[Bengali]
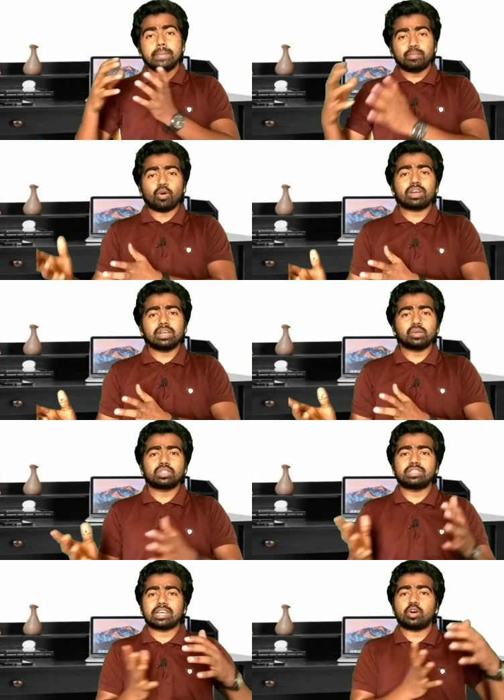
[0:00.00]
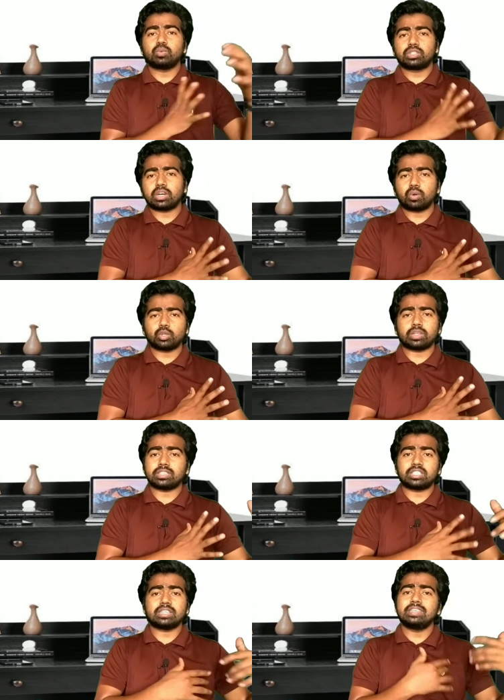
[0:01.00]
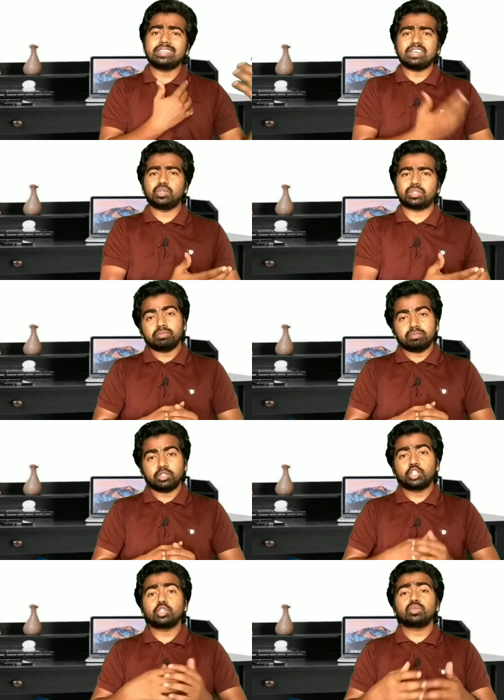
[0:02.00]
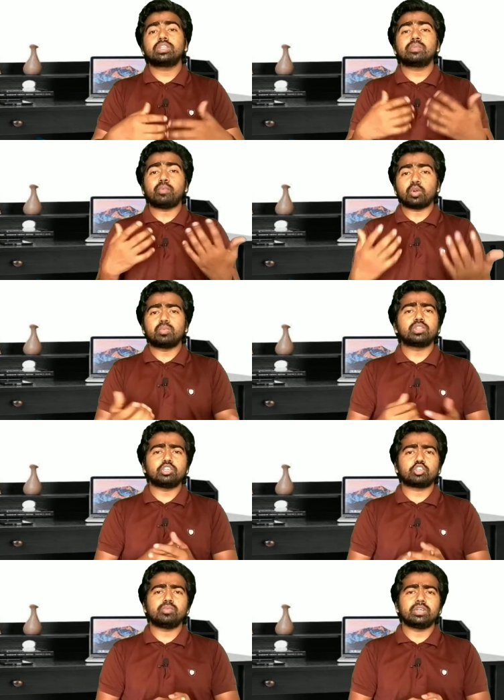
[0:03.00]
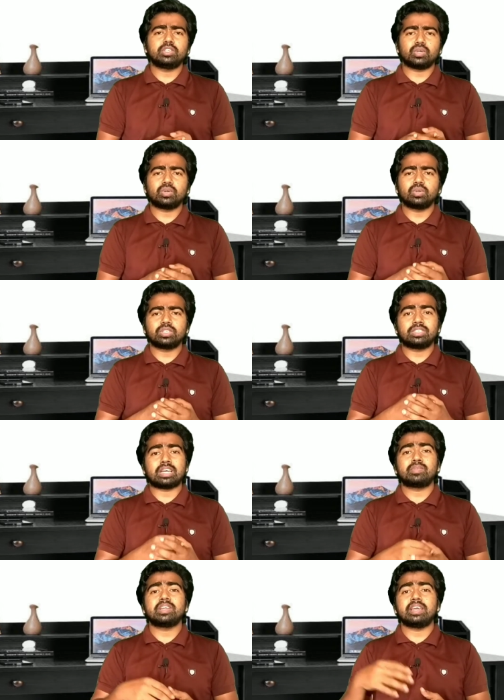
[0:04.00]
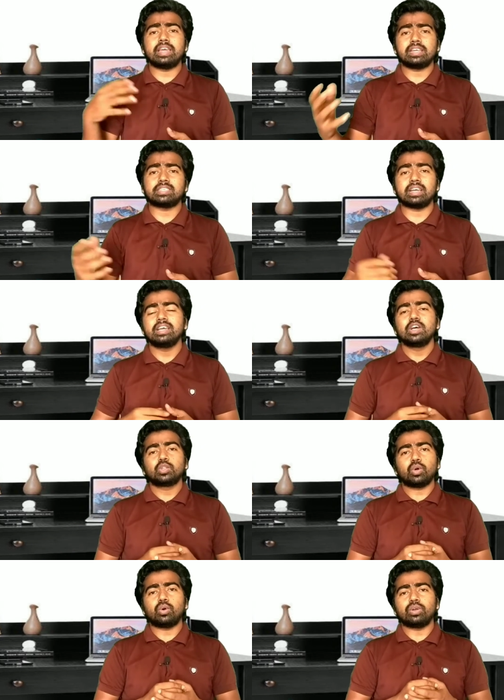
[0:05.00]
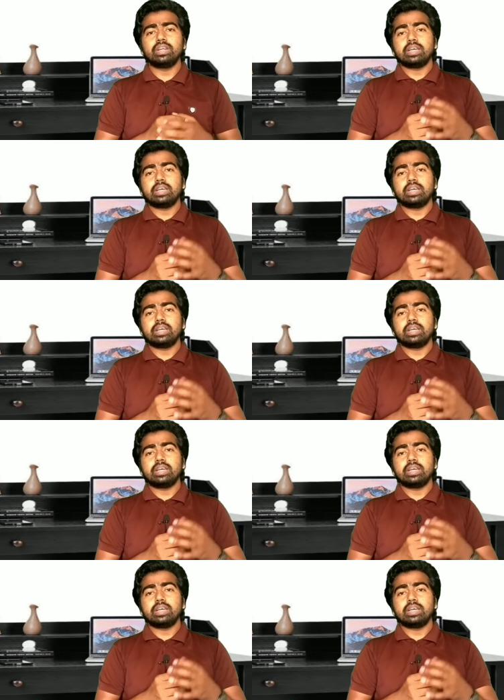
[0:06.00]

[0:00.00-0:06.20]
বিপক্ষে হচ্ছে যারা অবস্থান করছিল তাদের সাথে ইতালিও ছিল বিশ্বযুদ্ধের পরবর্তী সময়ে যখন হচ্ছে জার্মানি হেরে যায় তখন